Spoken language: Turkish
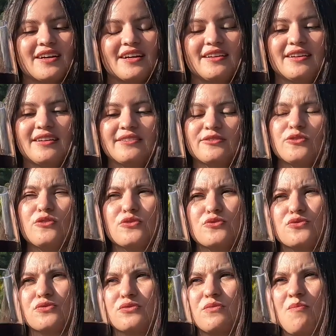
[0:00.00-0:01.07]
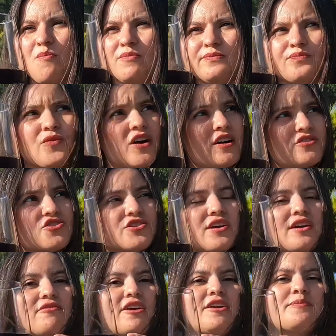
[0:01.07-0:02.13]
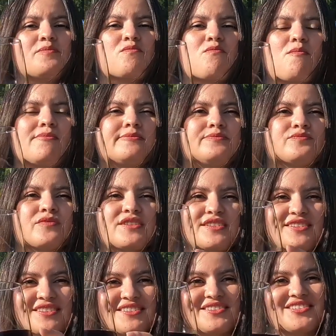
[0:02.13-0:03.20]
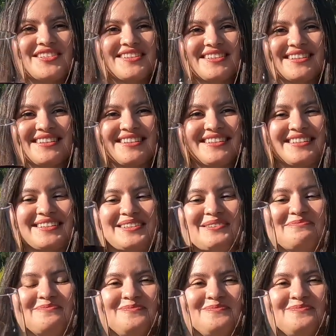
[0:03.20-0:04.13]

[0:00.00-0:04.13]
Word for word: Aynen olsun. Ağaçlar var. Sizin için tadayım.